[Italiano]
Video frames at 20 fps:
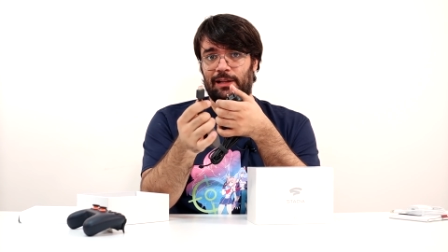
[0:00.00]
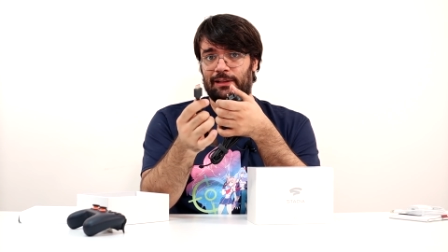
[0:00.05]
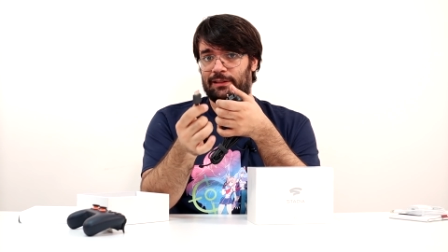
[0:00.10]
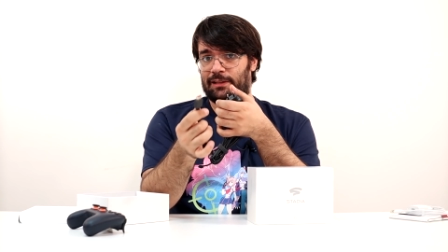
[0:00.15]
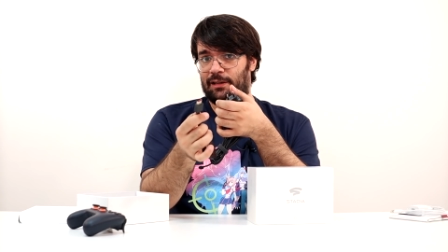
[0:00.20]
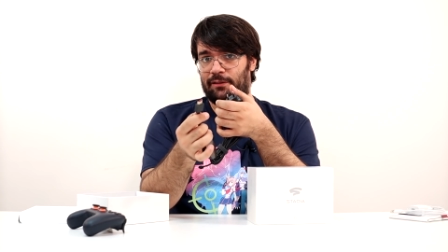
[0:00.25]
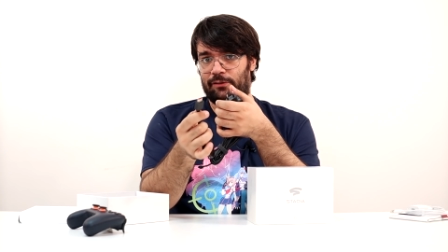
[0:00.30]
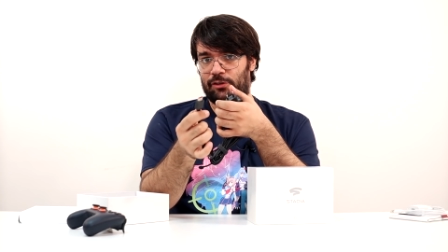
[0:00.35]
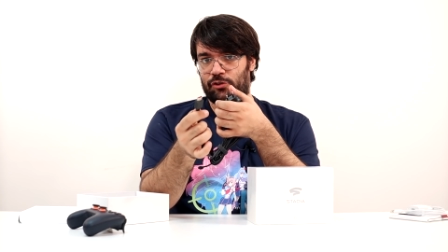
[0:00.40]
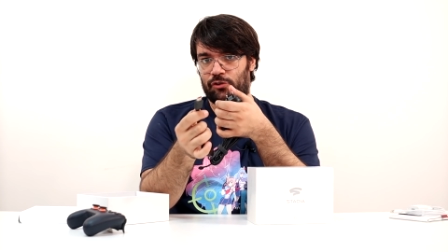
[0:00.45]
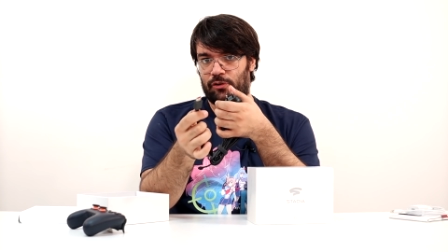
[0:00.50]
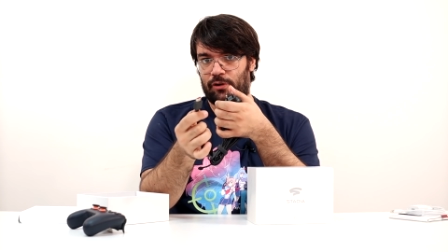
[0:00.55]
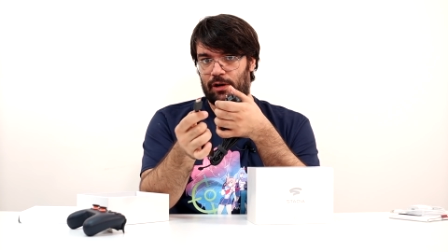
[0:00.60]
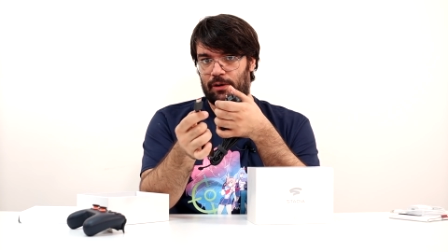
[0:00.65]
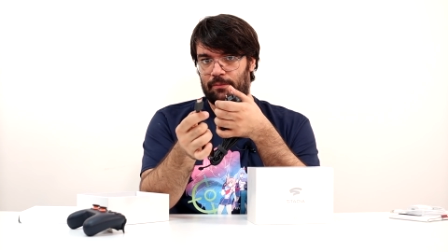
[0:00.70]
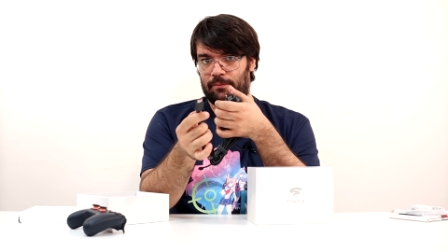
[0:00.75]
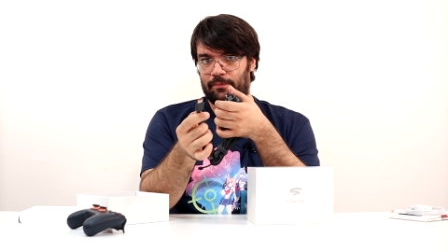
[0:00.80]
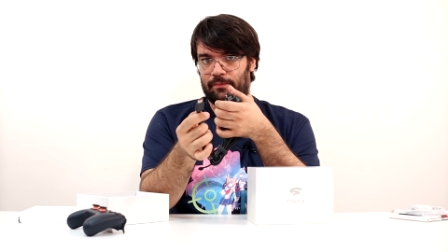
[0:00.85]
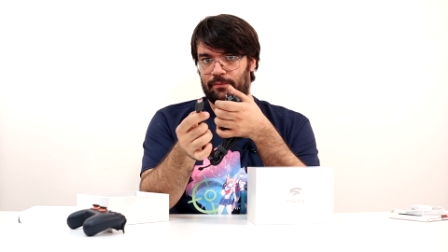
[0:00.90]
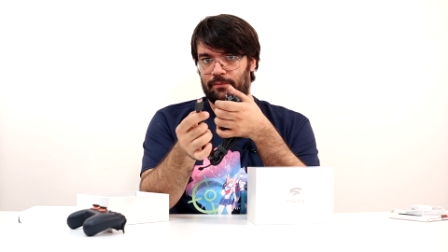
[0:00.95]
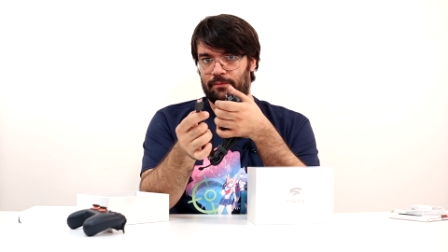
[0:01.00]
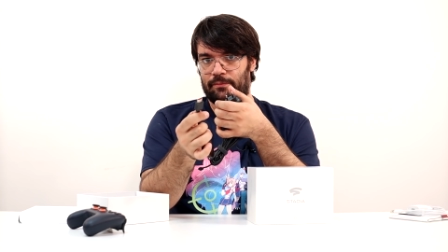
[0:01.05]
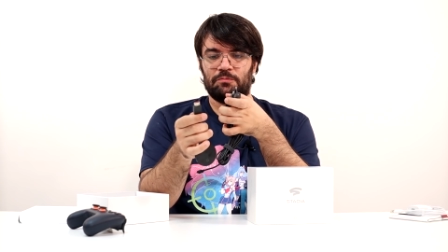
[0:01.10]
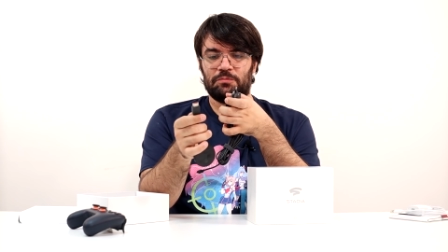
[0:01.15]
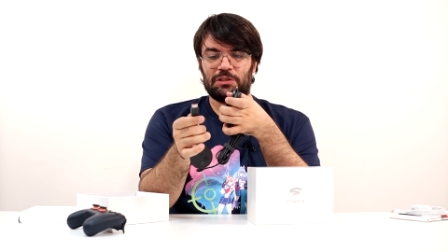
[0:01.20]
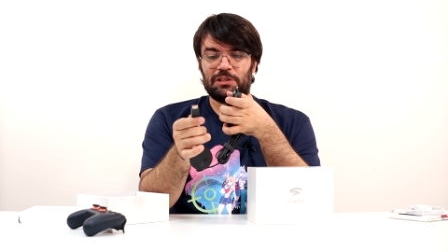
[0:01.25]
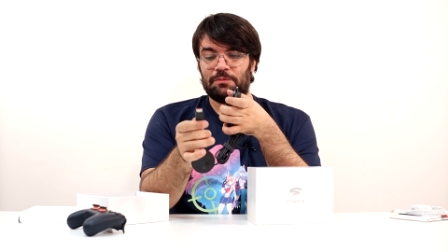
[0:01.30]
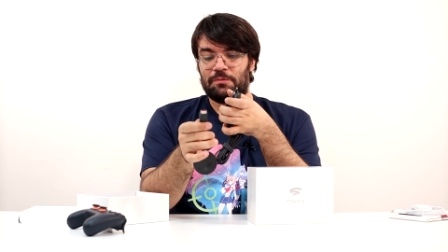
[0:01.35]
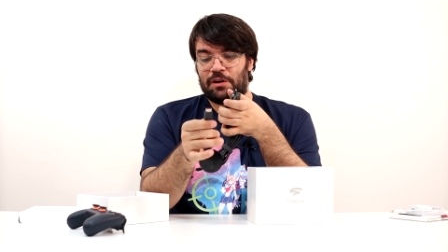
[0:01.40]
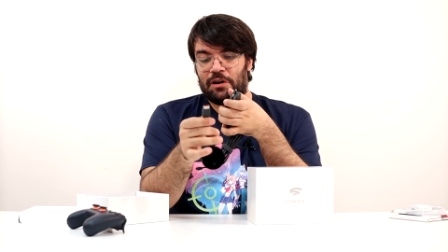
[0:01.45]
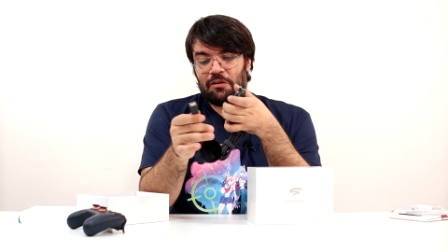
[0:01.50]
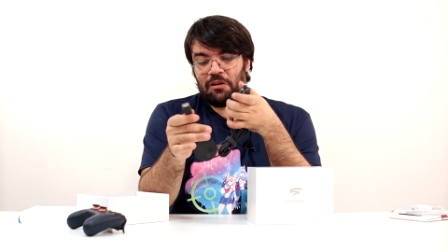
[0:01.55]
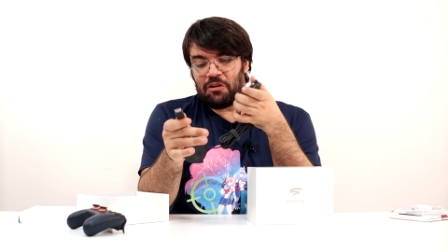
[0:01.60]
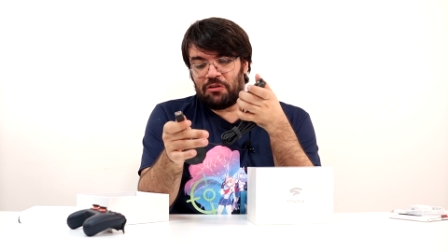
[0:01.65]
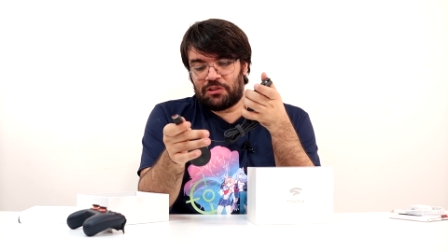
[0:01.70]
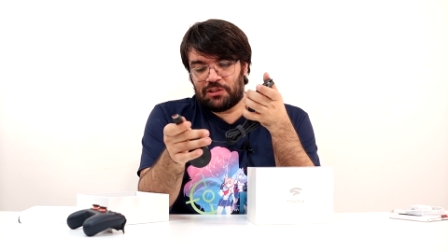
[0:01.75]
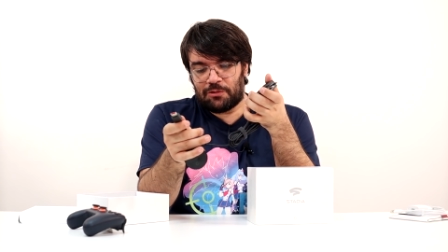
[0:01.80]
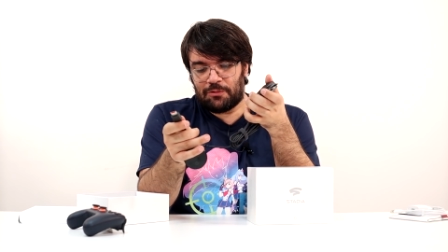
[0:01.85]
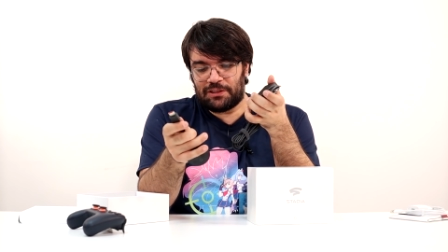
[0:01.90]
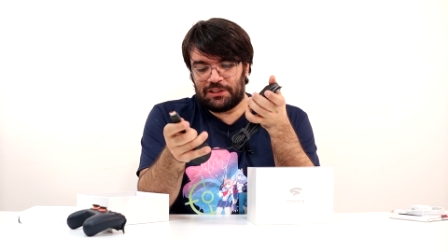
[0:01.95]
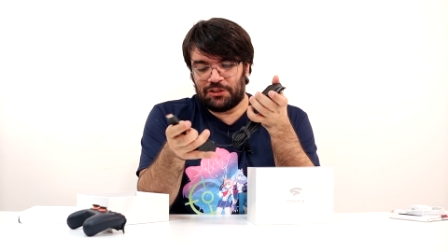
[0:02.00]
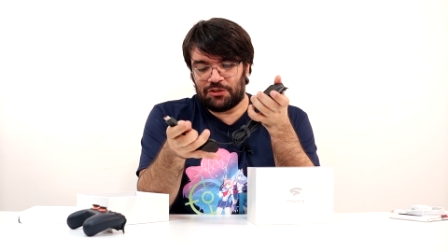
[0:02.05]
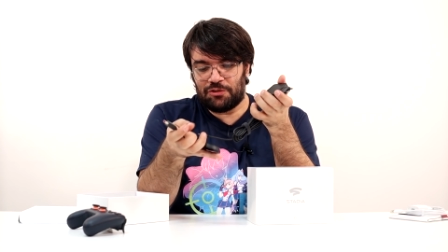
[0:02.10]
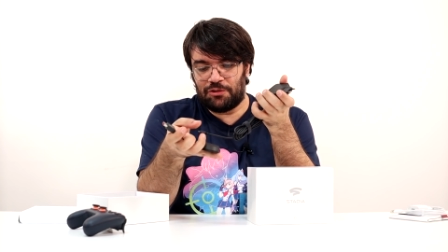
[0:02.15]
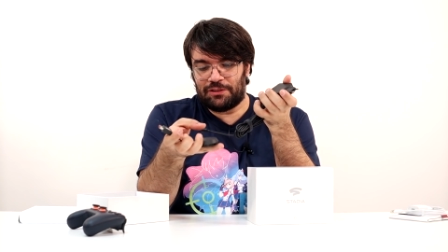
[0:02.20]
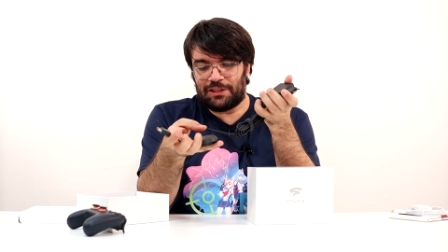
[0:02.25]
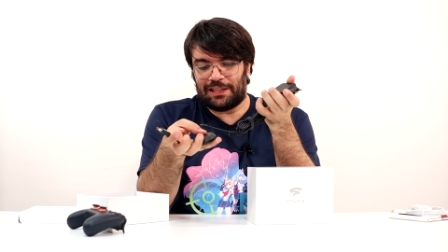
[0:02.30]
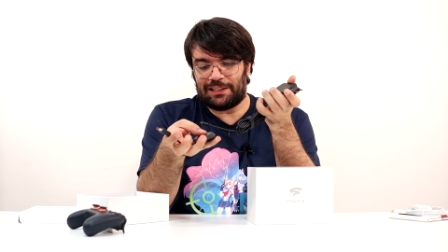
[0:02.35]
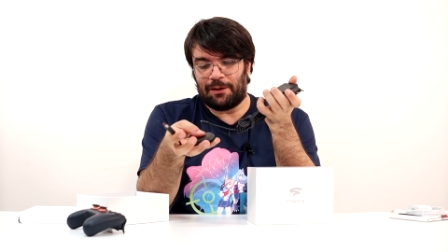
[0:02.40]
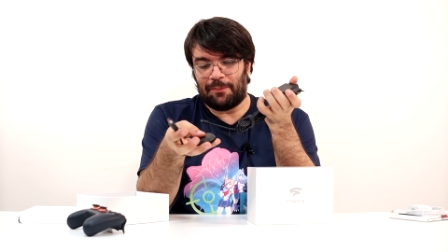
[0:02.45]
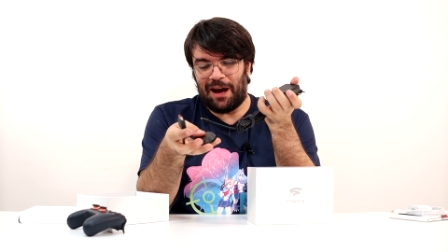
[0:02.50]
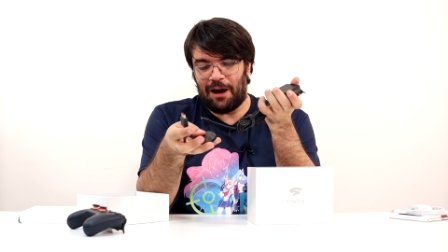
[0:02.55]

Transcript: al televisore. Sembrerà una cosa quasi scontata,